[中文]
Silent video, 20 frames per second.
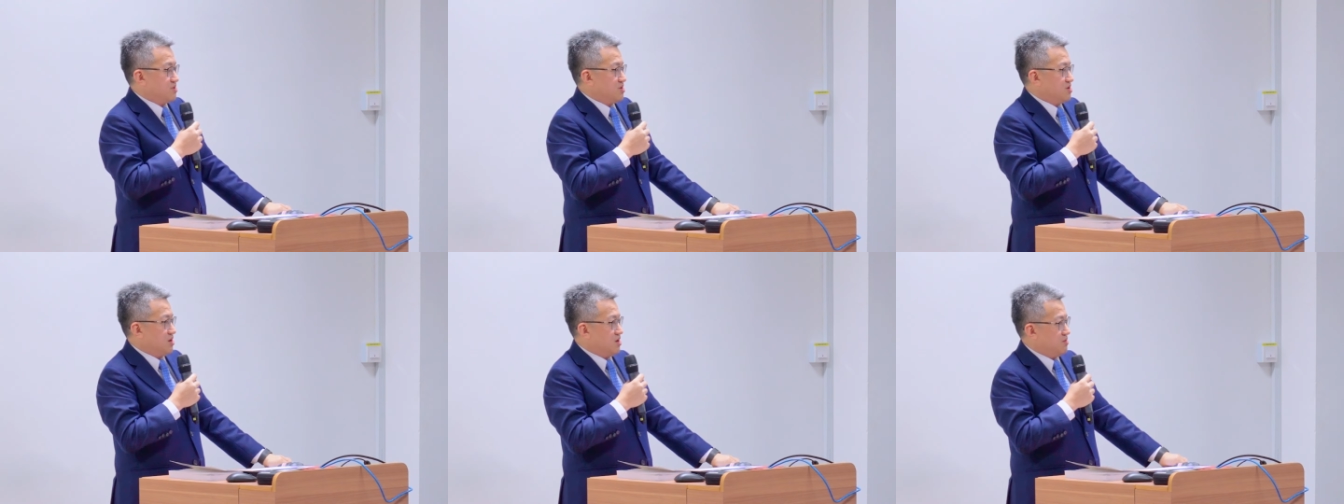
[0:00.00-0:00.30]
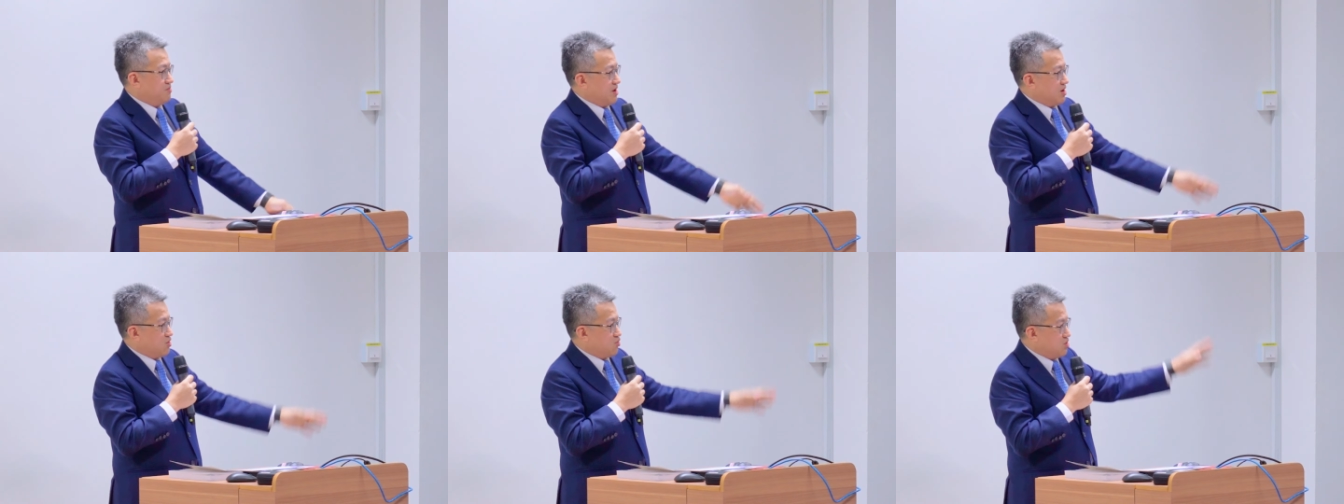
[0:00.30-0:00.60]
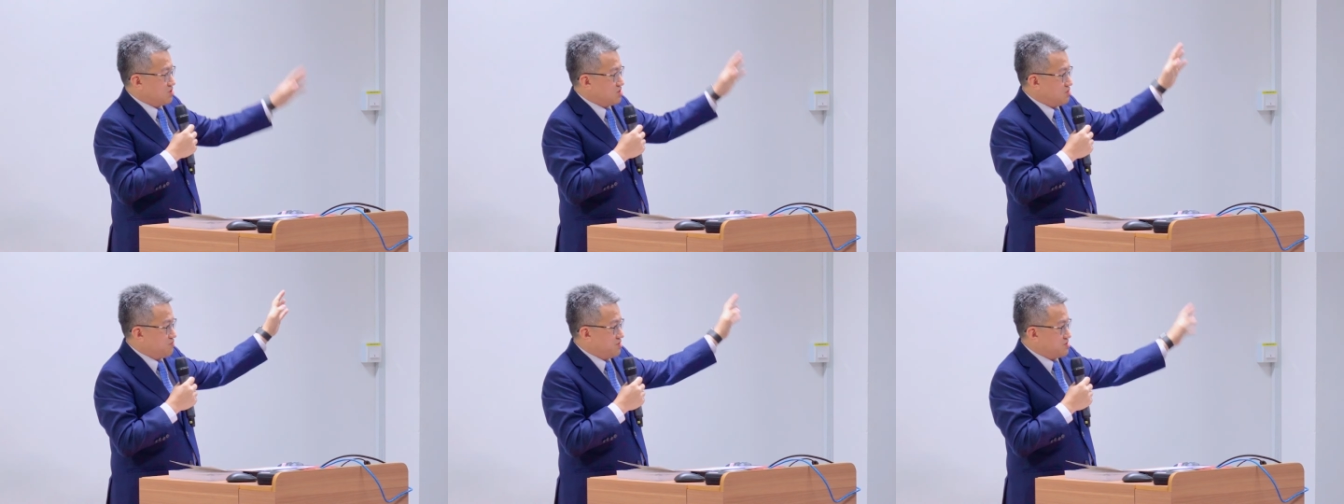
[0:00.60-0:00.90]
和美
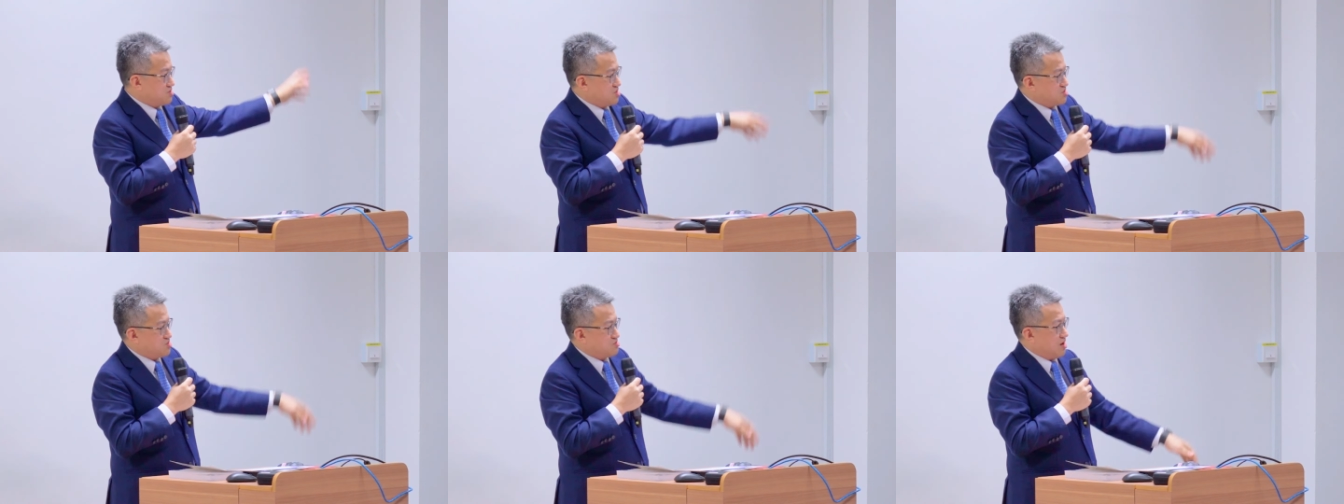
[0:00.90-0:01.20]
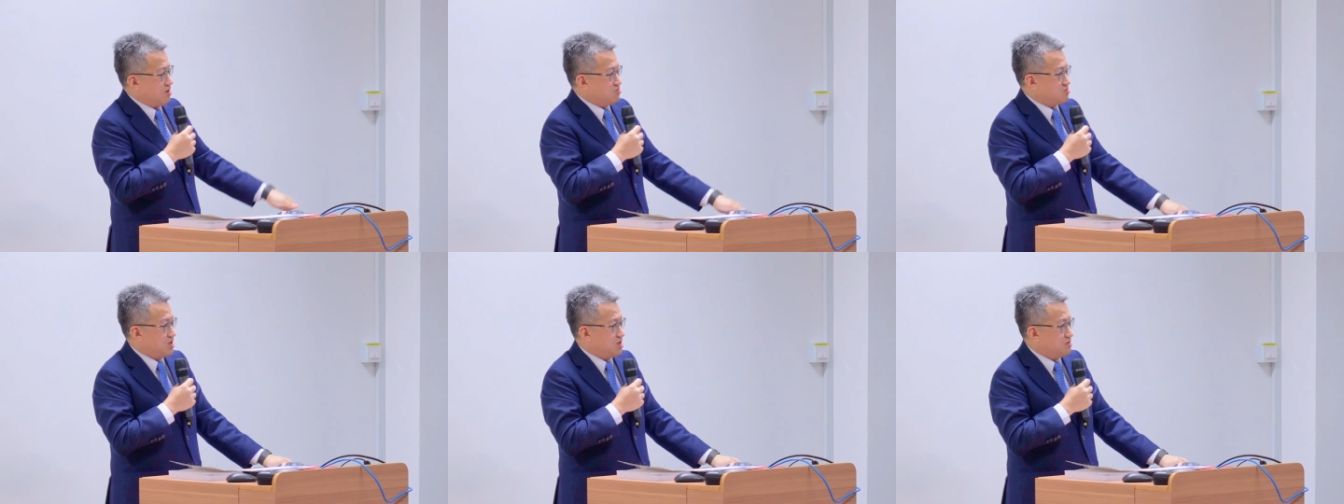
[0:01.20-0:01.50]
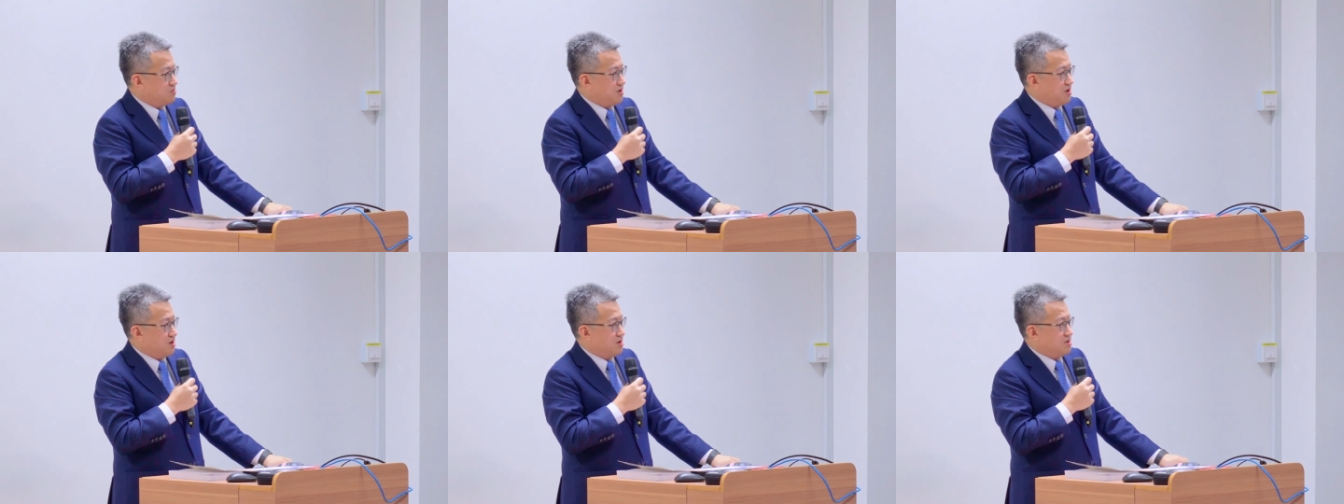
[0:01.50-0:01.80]
国的 Business
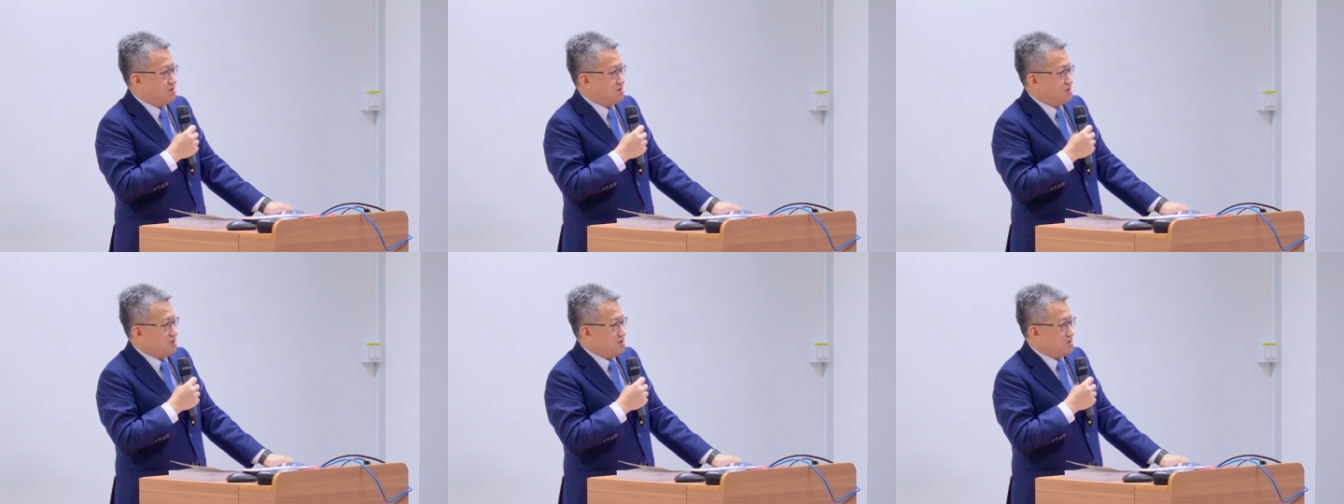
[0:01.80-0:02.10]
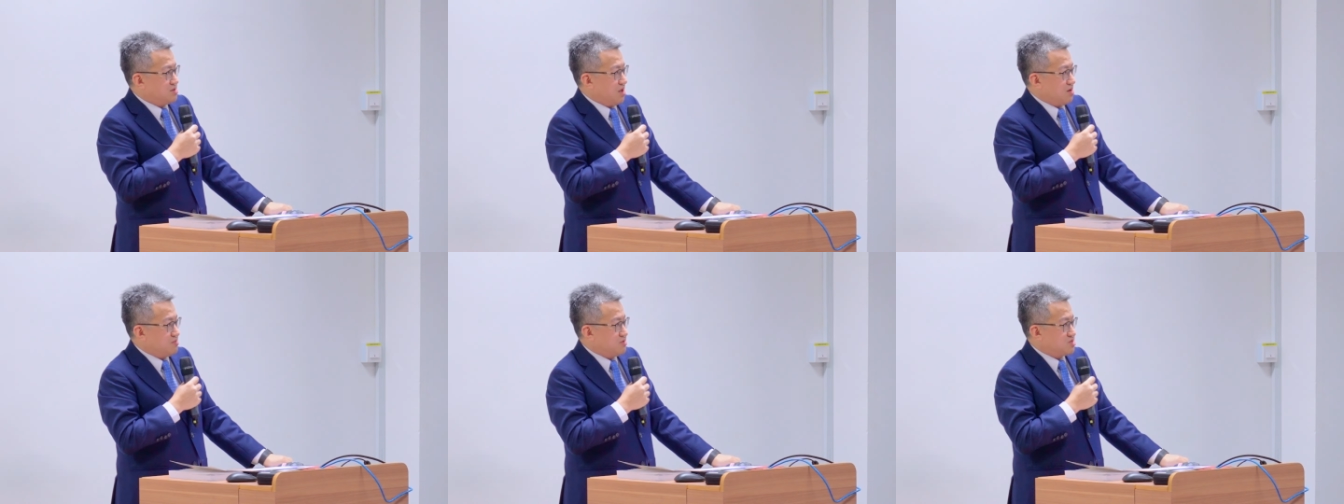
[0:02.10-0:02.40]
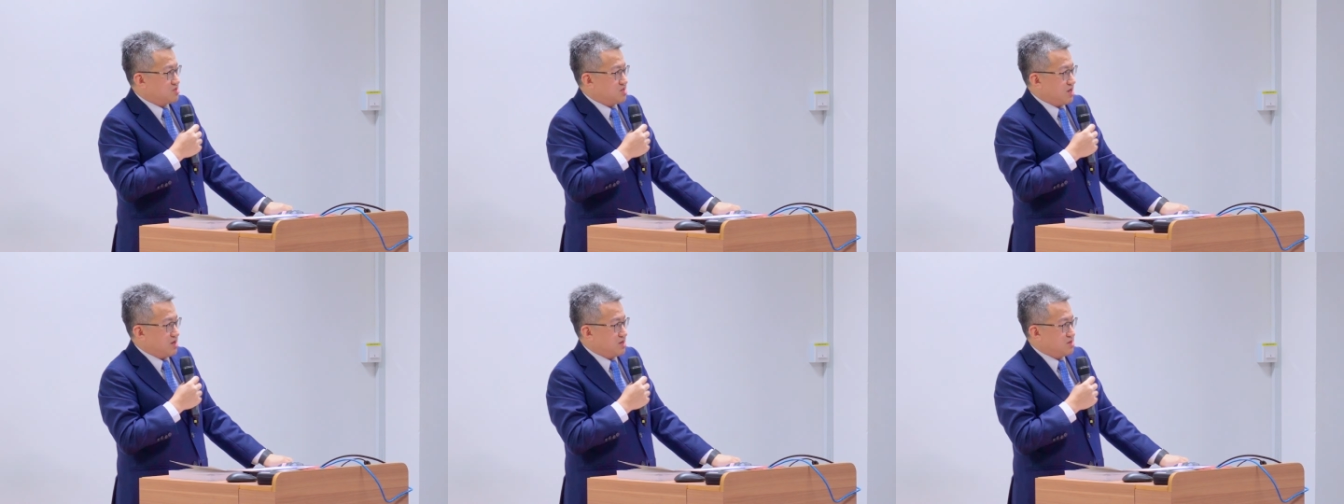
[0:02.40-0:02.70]
Roundtable 他
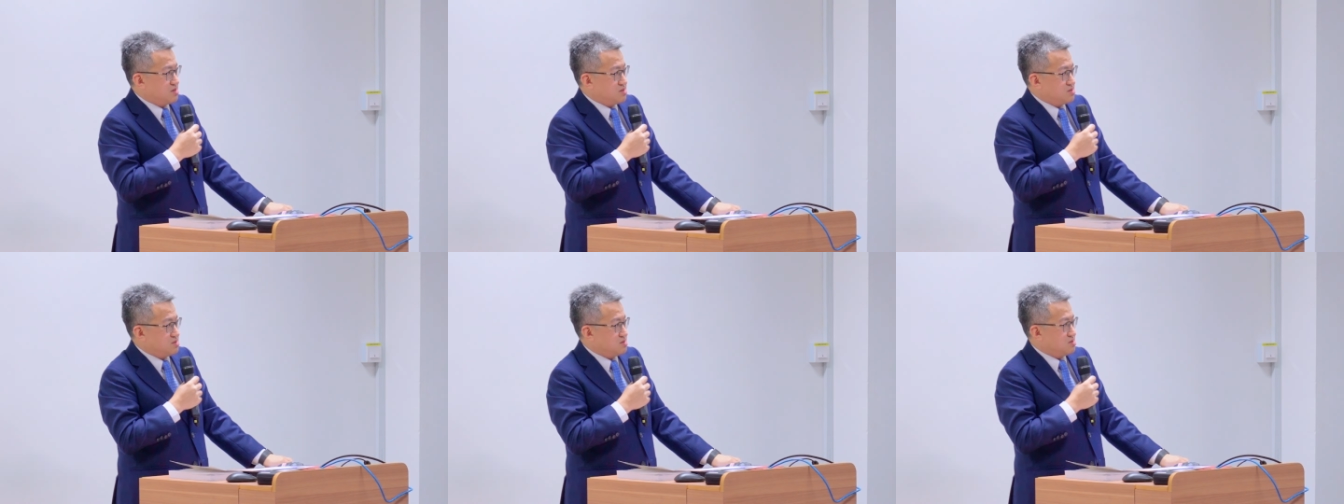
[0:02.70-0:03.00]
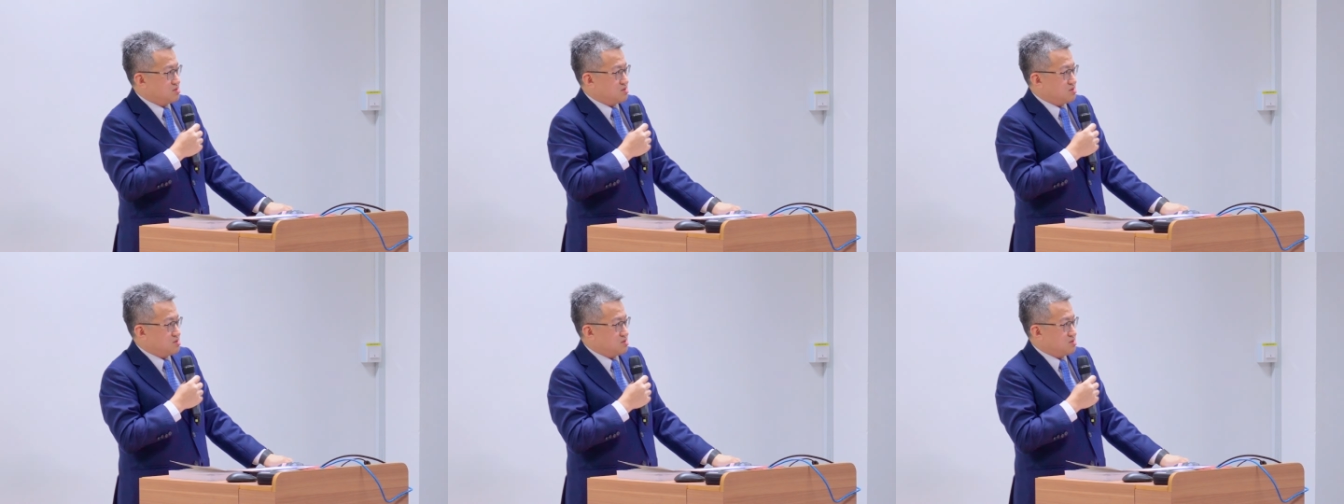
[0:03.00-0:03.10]
们在